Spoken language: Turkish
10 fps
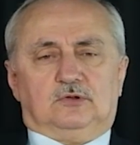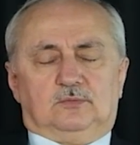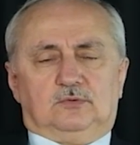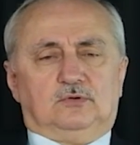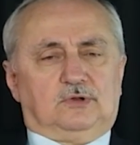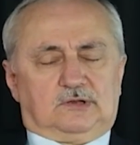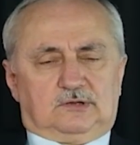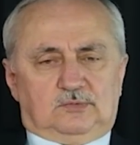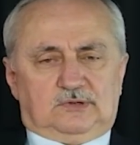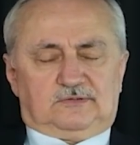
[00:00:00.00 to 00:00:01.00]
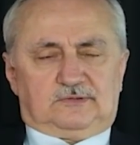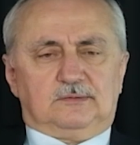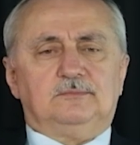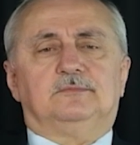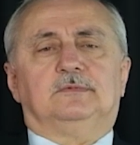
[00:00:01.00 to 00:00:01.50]
Bölümü öğretim
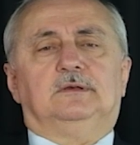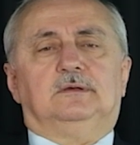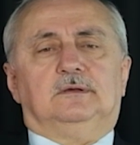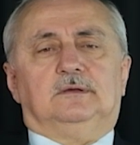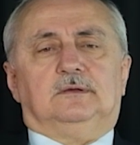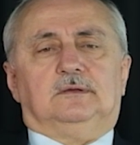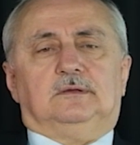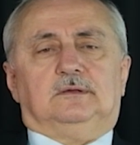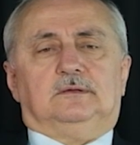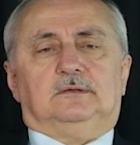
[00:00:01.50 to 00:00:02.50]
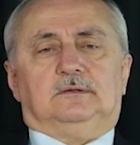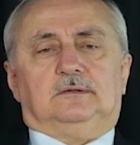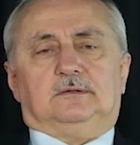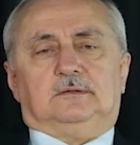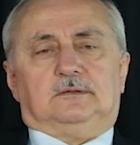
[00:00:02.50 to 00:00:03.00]
üyesiyim. Ee,
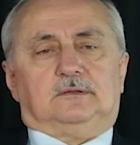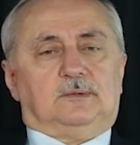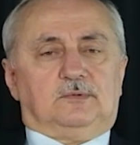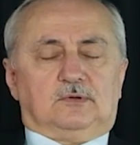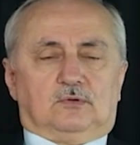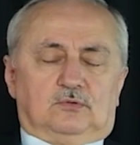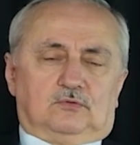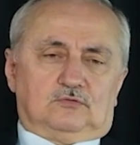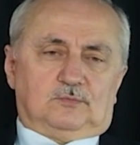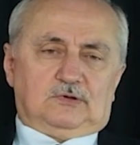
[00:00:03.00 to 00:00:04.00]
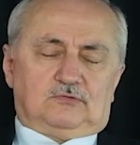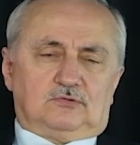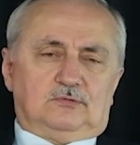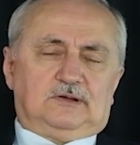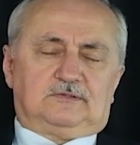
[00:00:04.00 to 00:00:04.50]
tabii 19 Mayıs
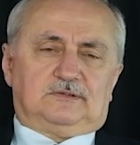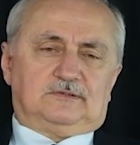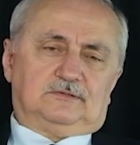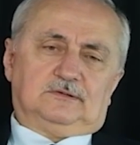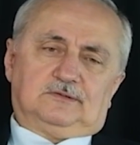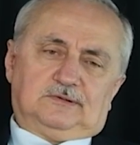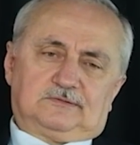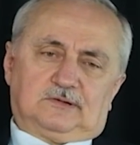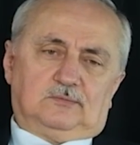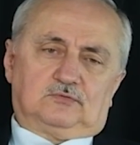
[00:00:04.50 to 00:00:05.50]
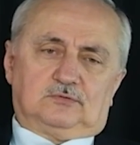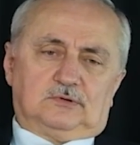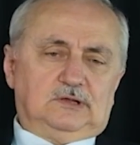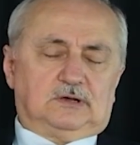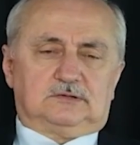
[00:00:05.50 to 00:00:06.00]
Üniversitesi'nde ve
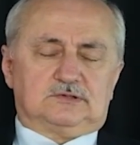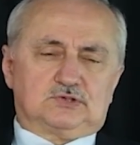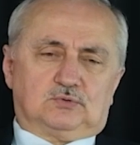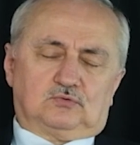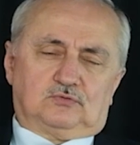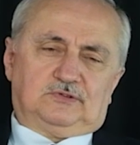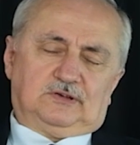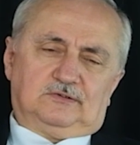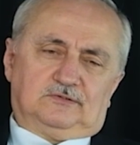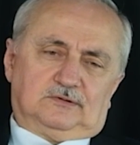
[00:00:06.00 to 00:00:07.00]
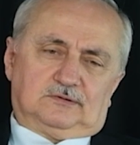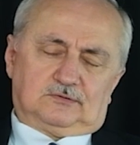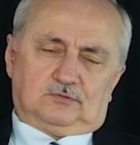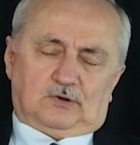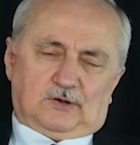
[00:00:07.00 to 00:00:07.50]
Samsun'da yaklaşık 38
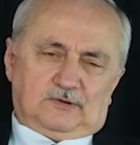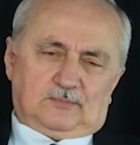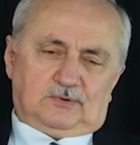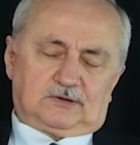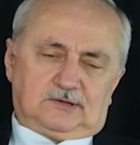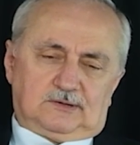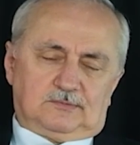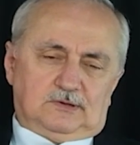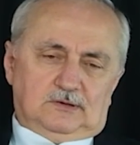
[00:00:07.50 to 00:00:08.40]
yıldır görev yapmaktayım.